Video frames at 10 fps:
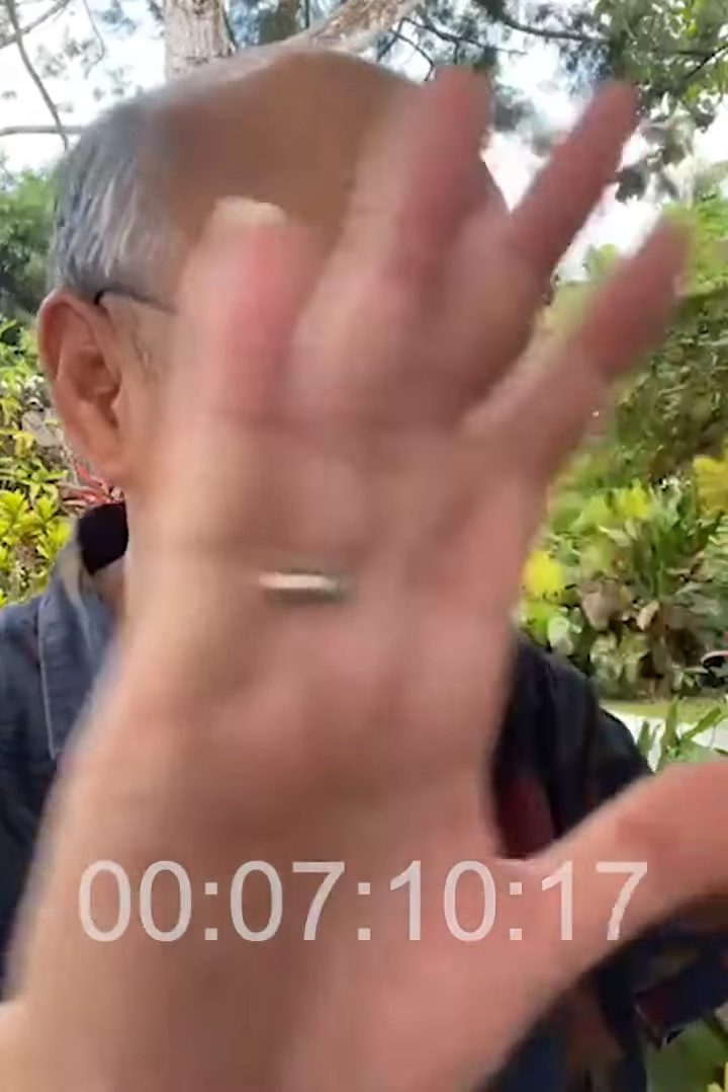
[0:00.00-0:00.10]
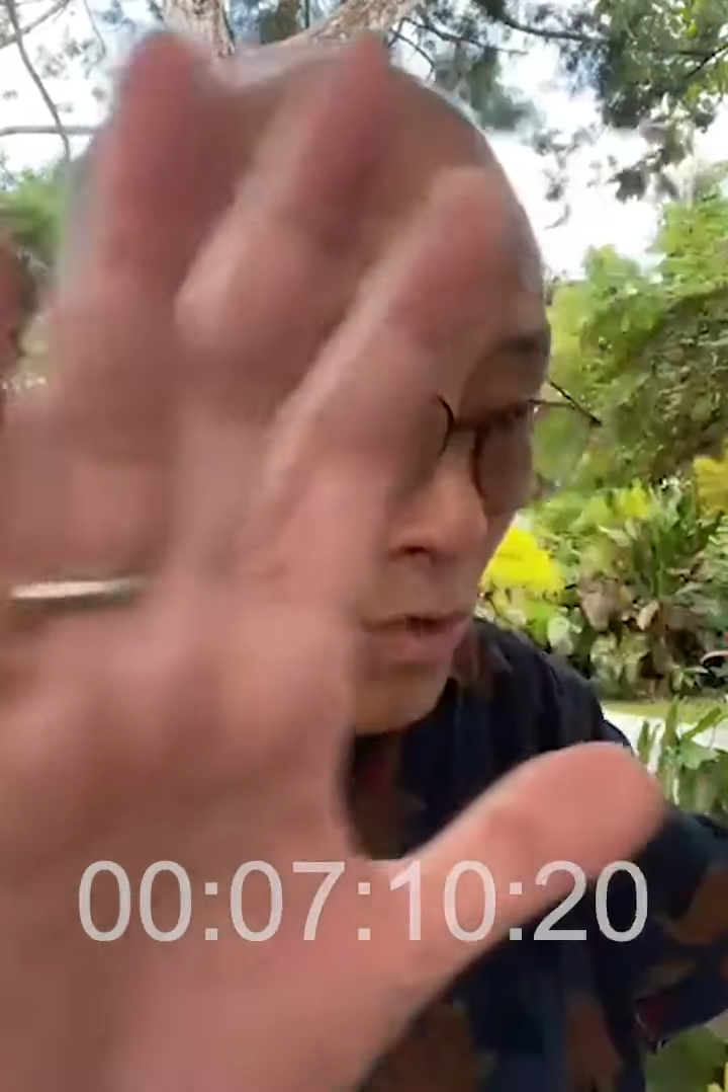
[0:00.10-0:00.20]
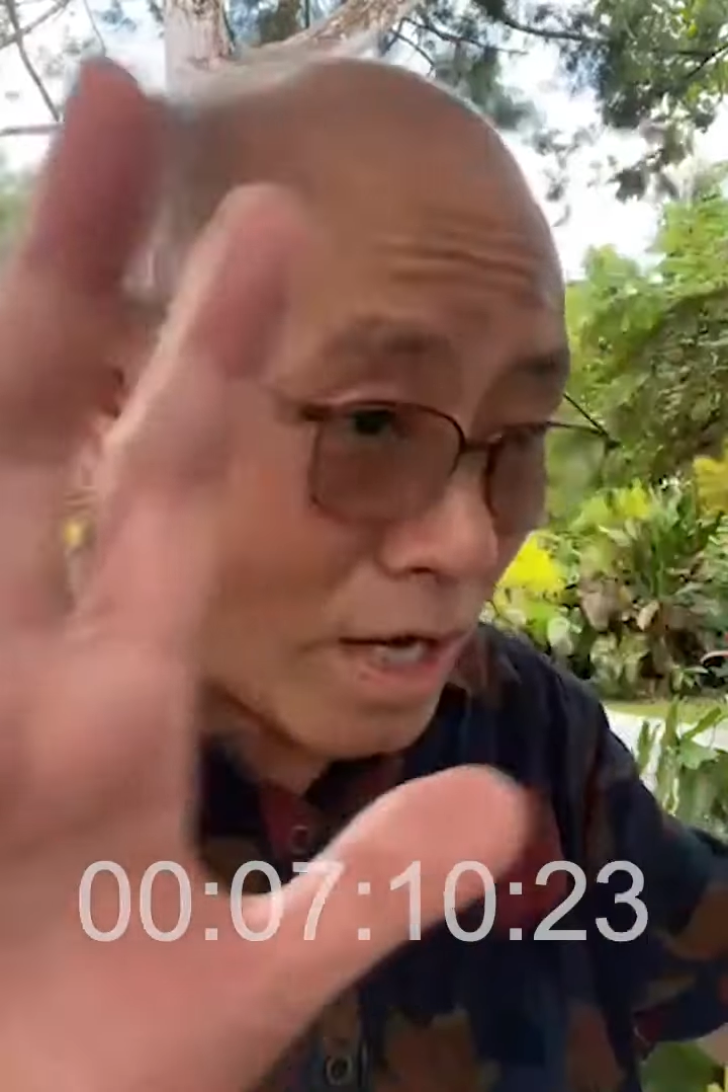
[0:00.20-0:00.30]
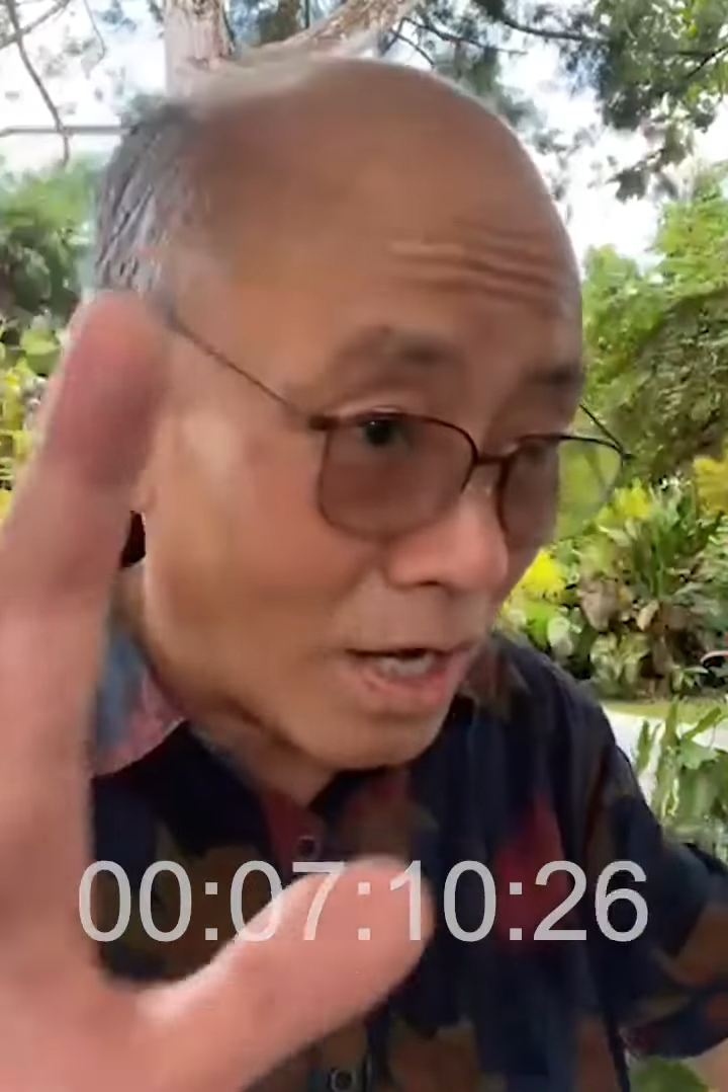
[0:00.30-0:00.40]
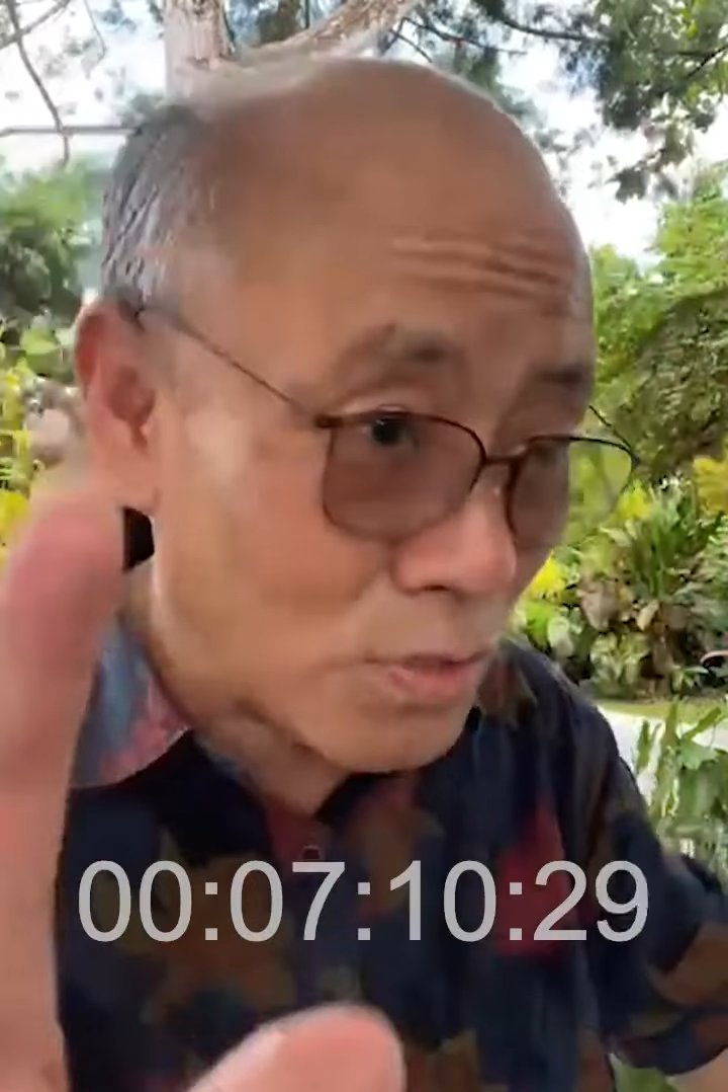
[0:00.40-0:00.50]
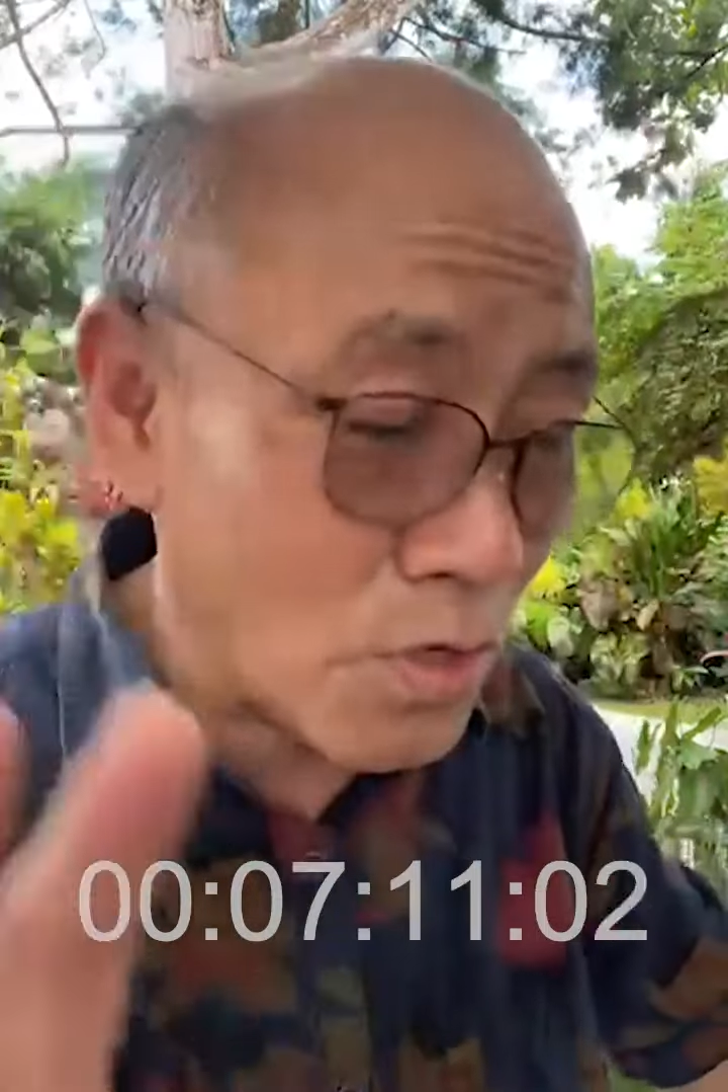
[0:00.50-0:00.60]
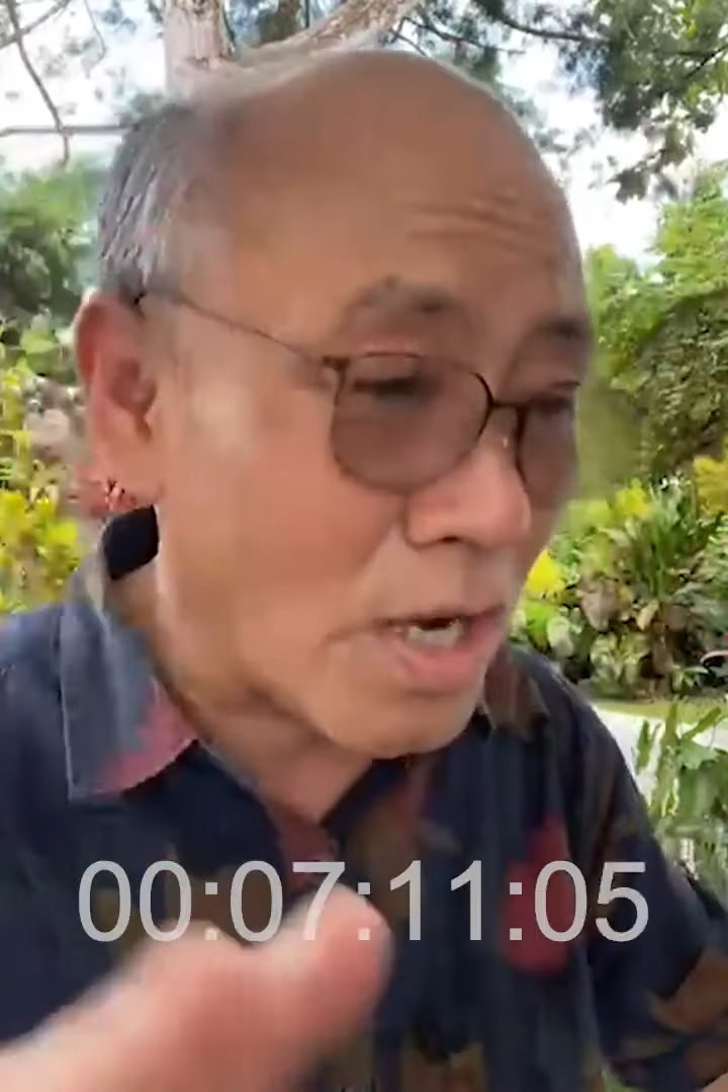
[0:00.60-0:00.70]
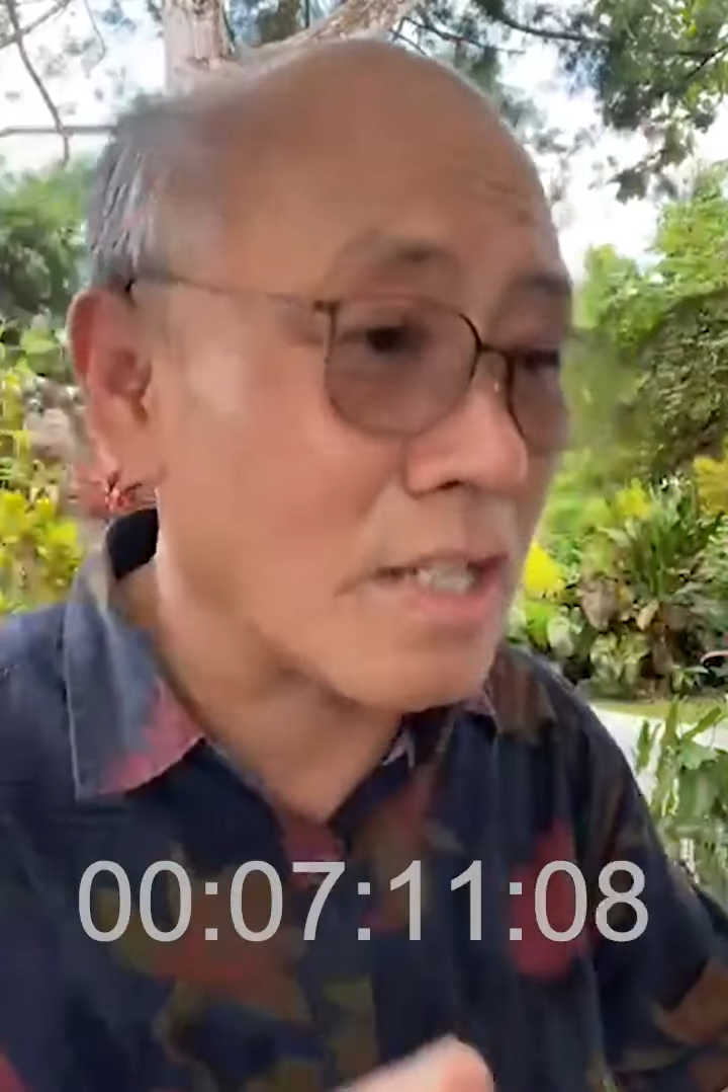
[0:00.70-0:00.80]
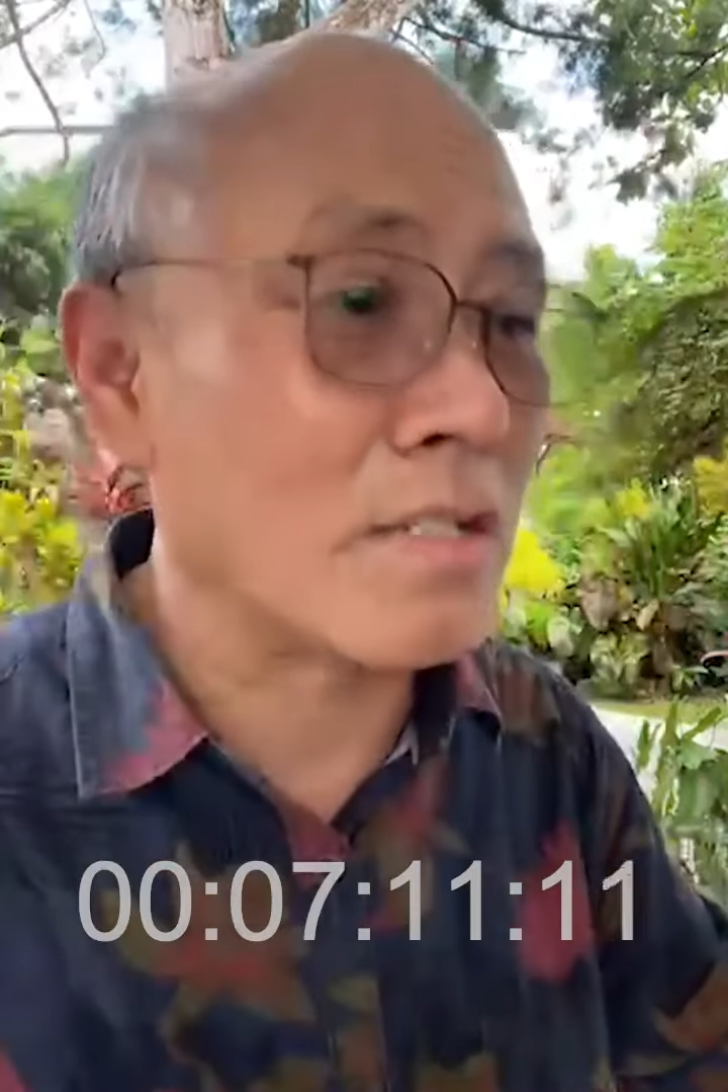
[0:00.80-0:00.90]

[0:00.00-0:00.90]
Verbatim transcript: saudara-saudara